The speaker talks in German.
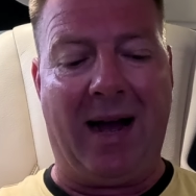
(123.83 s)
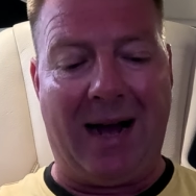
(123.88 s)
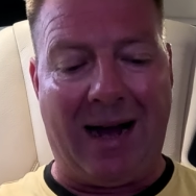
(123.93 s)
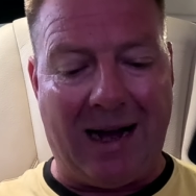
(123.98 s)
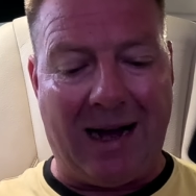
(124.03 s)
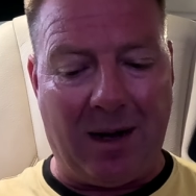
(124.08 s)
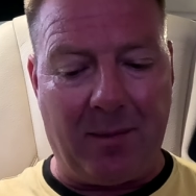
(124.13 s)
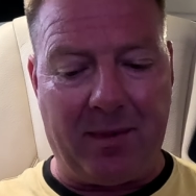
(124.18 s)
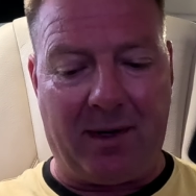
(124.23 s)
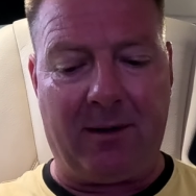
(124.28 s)

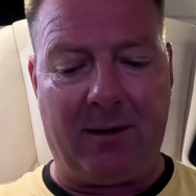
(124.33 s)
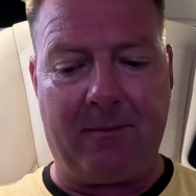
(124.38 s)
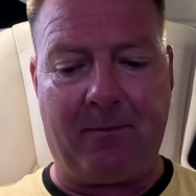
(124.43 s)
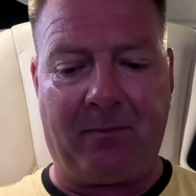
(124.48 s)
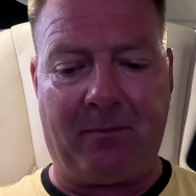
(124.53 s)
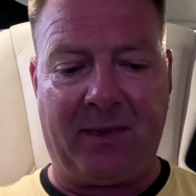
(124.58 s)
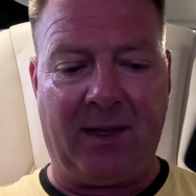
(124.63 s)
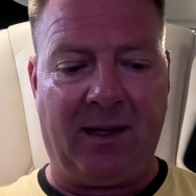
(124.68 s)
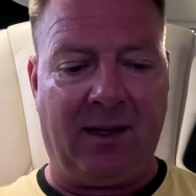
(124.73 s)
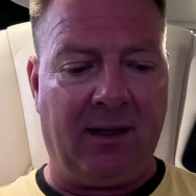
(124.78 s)
Aber
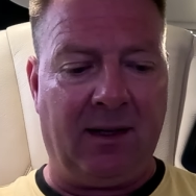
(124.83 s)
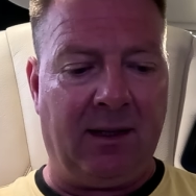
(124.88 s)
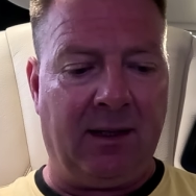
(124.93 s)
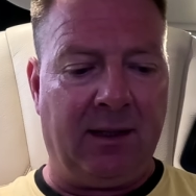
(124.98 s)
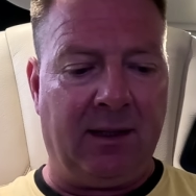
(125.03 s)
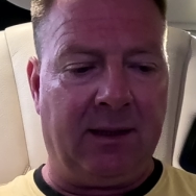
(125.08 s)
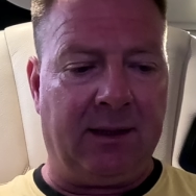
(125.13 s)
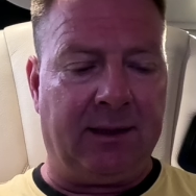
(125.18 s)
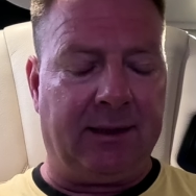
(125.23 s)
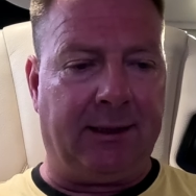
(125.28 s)

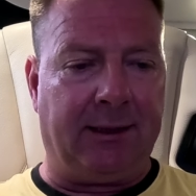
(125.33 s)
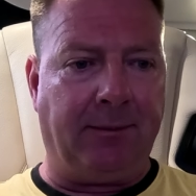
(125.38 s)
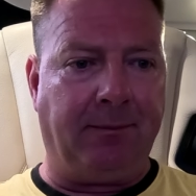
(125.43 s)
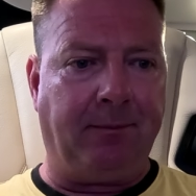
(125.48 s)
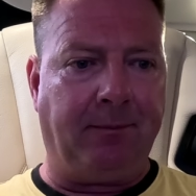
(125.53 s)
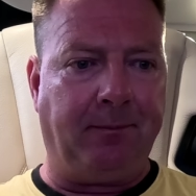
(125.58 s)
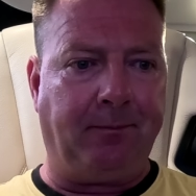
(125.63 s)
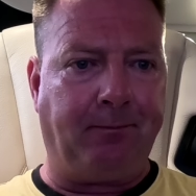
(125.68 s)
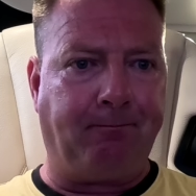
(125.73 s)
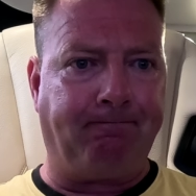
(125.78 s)

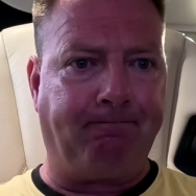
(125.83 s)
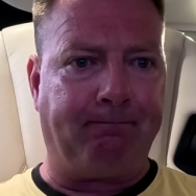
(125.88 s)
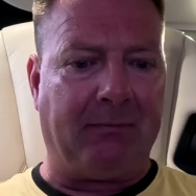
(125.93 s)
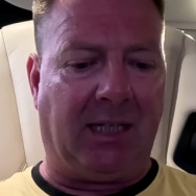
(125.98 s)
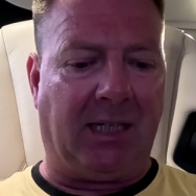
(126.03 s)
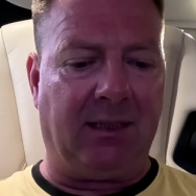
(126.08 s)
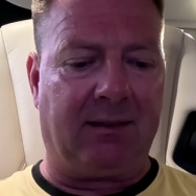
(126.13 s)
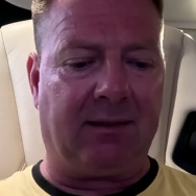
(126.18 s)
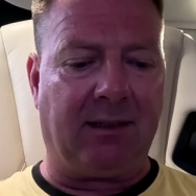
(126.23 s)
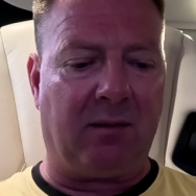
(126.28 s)
ähm,
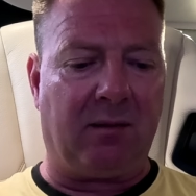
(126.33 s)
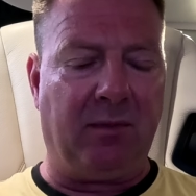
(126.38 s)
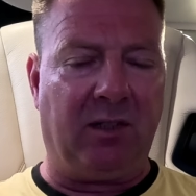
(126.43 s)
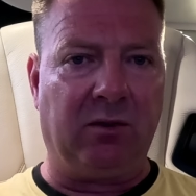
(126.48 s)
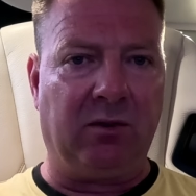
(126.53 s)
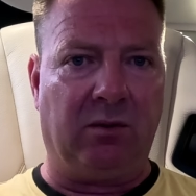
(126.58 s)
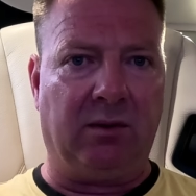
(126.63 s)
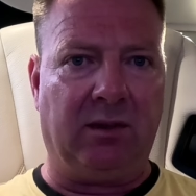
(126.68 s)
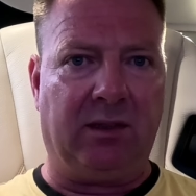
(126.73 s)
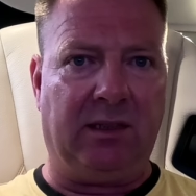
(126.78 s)
ich sag mal
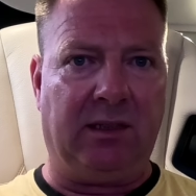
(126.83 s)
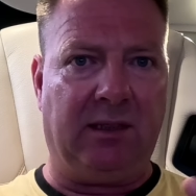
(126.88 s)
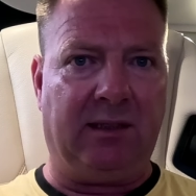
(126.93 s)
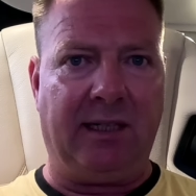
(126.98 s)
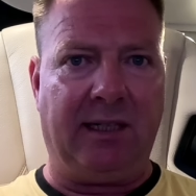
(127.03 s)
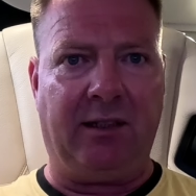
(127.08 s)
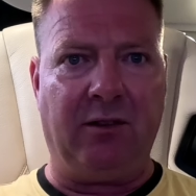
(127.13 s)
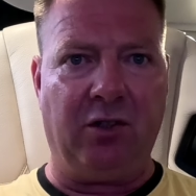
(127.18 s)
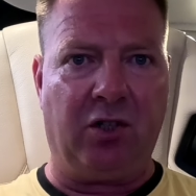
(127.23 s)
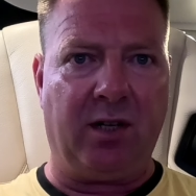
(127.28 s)
so, die
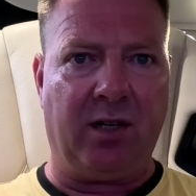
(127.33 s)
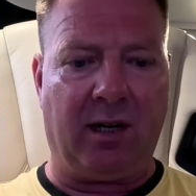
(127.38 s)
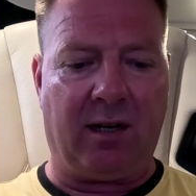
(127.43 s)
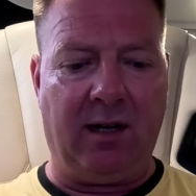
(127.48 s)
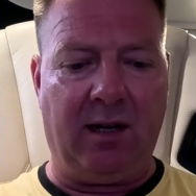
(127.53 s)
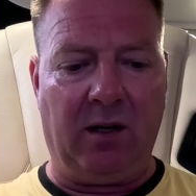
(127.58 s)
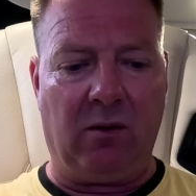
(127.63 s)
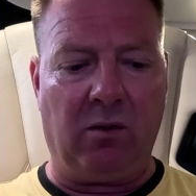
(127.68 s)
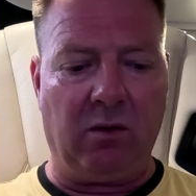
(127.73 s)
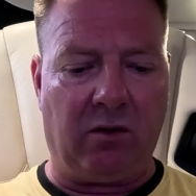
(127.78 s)
technische
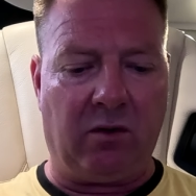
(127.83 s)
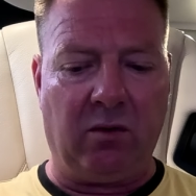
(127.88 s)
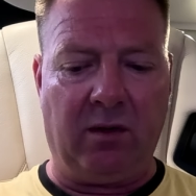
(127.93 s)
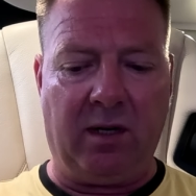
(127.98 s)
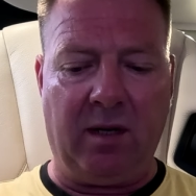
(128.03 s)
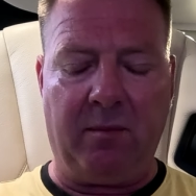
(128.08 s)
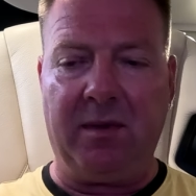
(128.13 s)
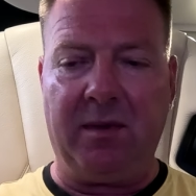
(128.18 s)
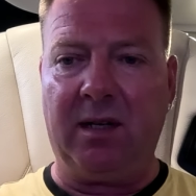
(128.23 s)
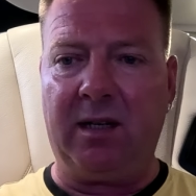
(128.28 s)
Erklärung zu
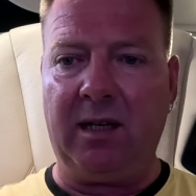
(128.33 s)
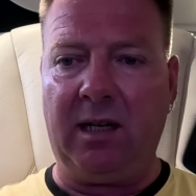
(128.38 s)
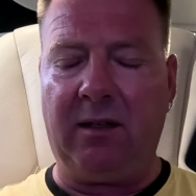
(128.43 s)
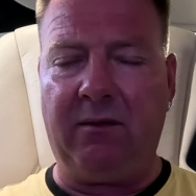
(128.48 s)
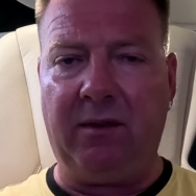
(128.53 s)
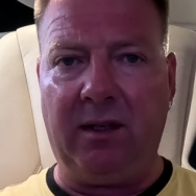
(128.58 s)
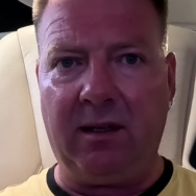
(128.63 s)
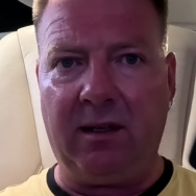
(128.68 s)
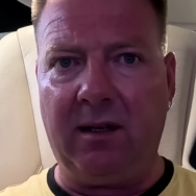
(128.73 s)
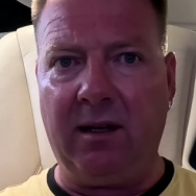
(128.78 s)
dem Gerät,
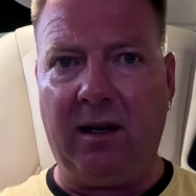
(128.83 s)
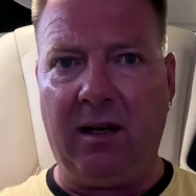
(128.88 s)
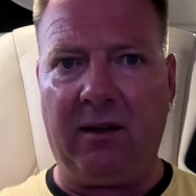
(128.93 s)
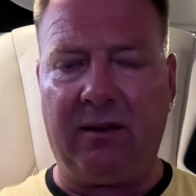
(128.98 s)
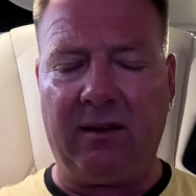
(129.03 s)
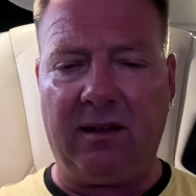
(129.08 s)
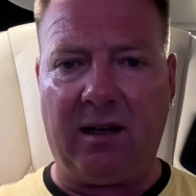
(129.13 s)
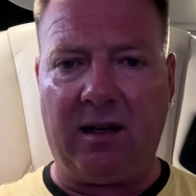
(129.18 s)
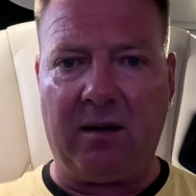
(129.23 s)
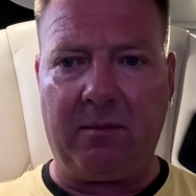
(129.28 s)
wie wir
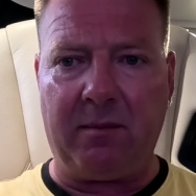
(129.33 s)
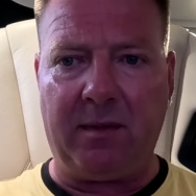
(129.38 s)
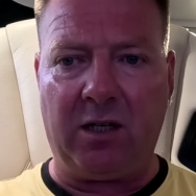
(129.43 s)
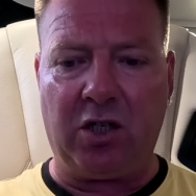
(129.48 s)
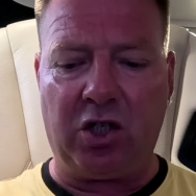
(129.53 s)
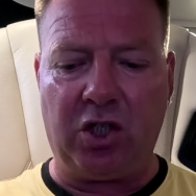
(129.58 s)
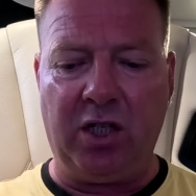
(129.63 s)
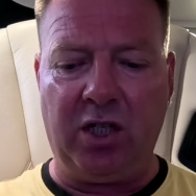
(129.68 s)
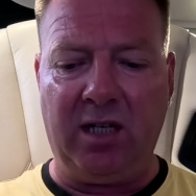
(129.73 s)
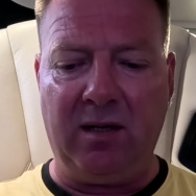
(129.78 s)
gelesen haben,
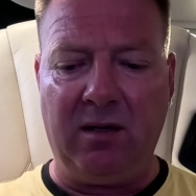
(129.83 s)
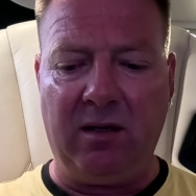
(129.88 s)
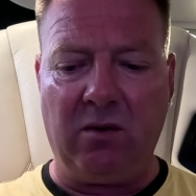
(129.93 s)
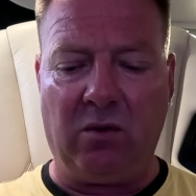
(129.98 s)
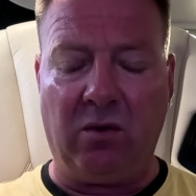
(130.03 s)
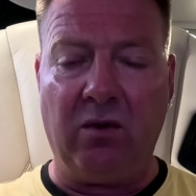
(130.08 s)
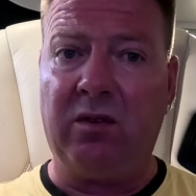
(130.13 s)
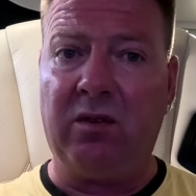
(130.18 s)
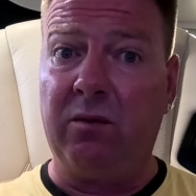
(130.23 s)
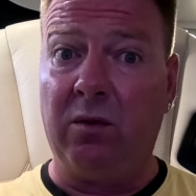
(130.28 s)
erschien
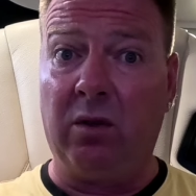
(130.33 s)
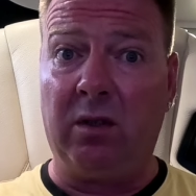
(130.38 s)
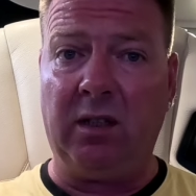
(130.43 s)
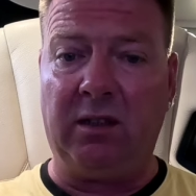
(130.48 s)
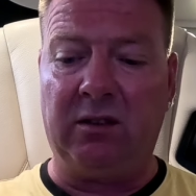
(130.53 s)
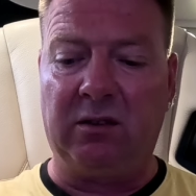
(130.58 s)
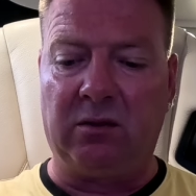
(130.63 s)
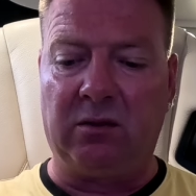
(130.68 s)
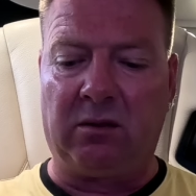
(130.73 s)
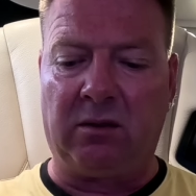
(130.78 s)
uns
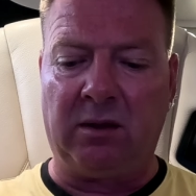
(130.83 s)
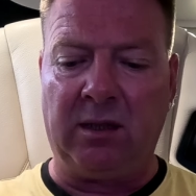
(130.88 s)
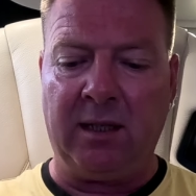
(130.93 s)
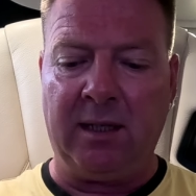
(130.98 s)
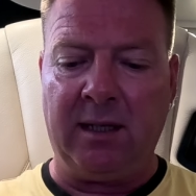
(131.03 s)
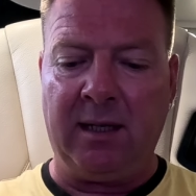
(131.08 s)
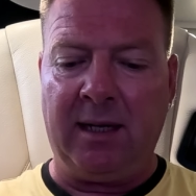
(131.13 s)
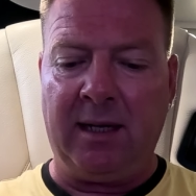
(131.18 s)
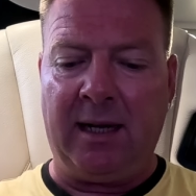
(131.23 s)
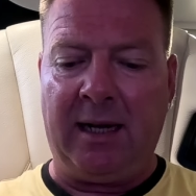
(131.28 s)
wirklich so,
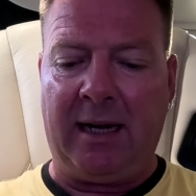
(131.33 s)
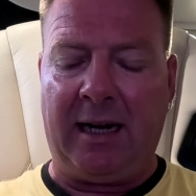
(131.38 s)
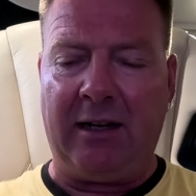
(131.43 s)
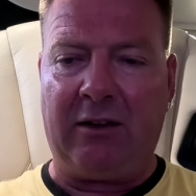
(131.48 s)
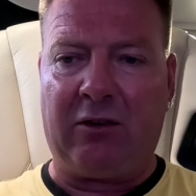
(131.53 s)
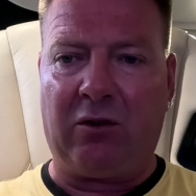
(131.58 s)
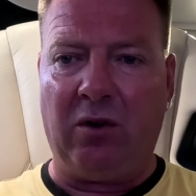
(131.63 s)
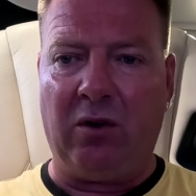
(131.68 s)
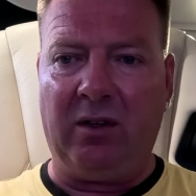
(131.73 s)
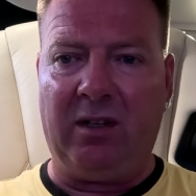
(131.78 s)

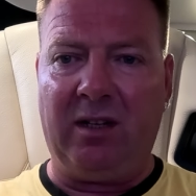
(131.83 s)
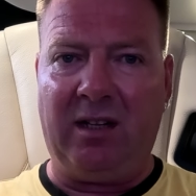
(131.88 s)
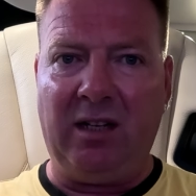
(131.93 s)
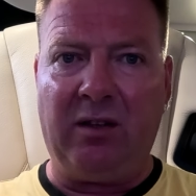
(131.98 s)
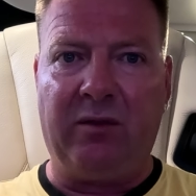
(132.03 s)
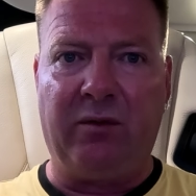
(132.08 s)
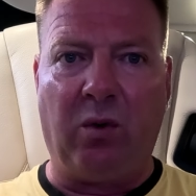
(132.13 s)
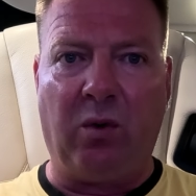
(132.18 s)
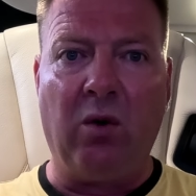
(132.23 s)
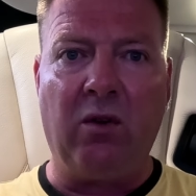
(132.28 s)
als könnte
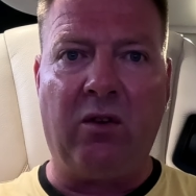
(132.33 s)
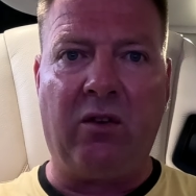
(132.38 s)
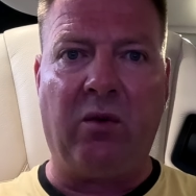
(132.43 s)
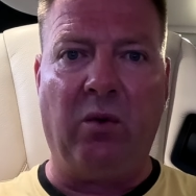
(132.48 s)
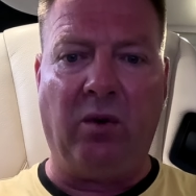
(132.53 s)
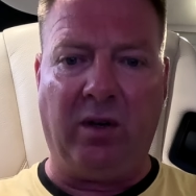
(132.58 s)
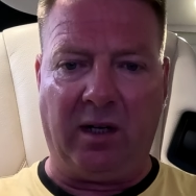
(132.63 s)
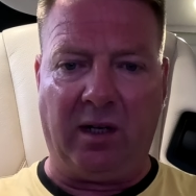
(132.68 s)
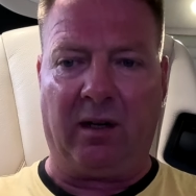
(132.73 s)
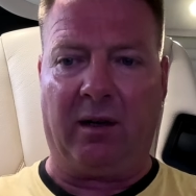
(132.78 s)
dies
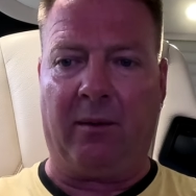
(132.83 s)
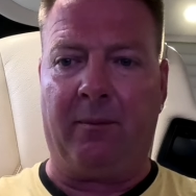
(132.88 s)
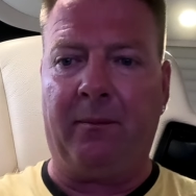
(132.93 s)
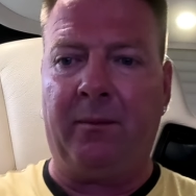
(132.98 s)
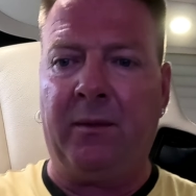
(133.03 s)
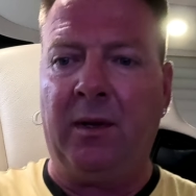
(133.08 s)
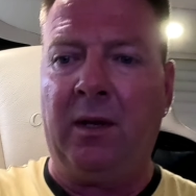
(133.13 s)
funktionieren.